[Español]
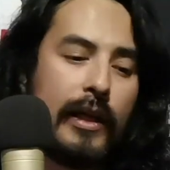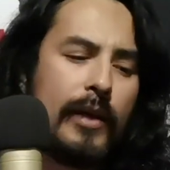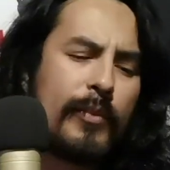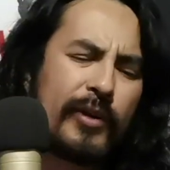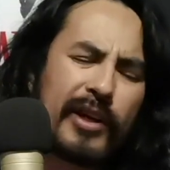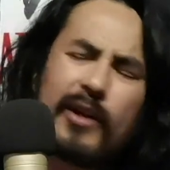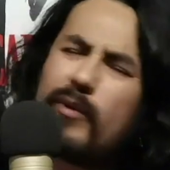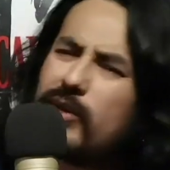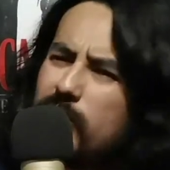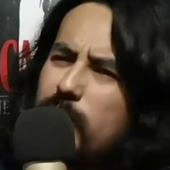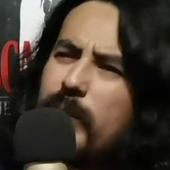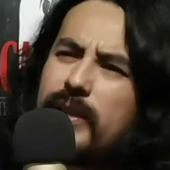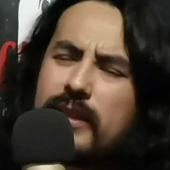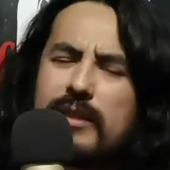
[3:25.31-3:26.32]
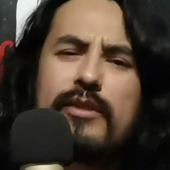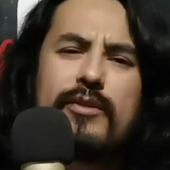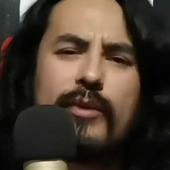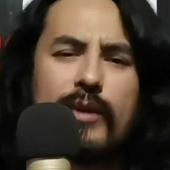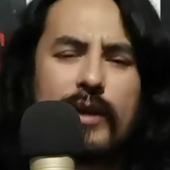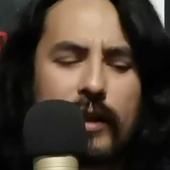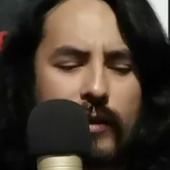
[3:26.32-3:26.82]
¿Por qué cuando empiezas a
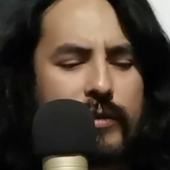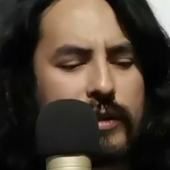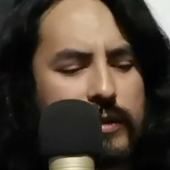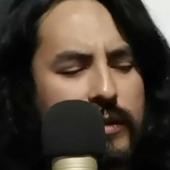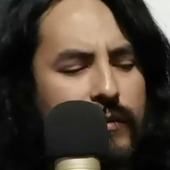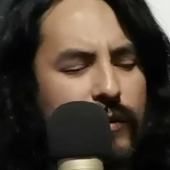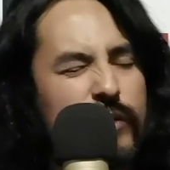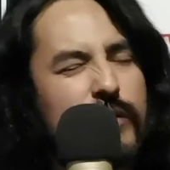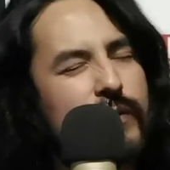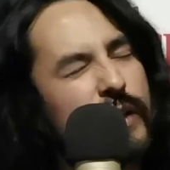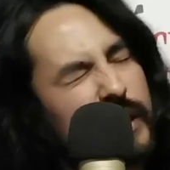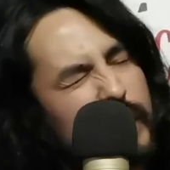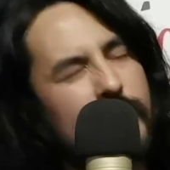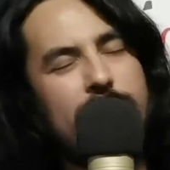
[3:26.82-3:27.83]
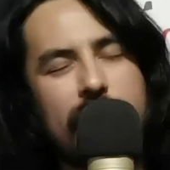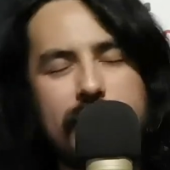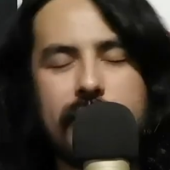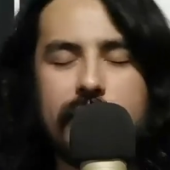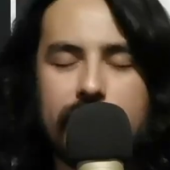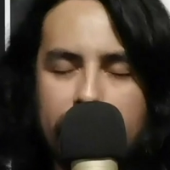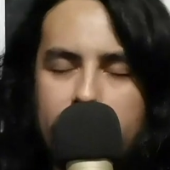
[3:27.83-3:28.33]
estudiar cosas de filosofía te empiezas a
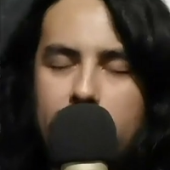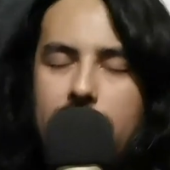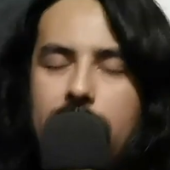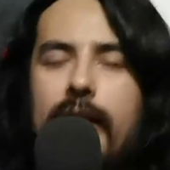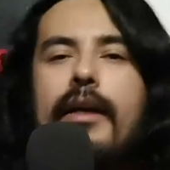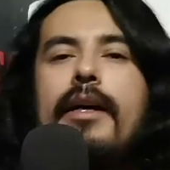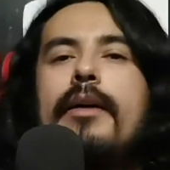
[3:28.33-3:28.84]
sentir mal.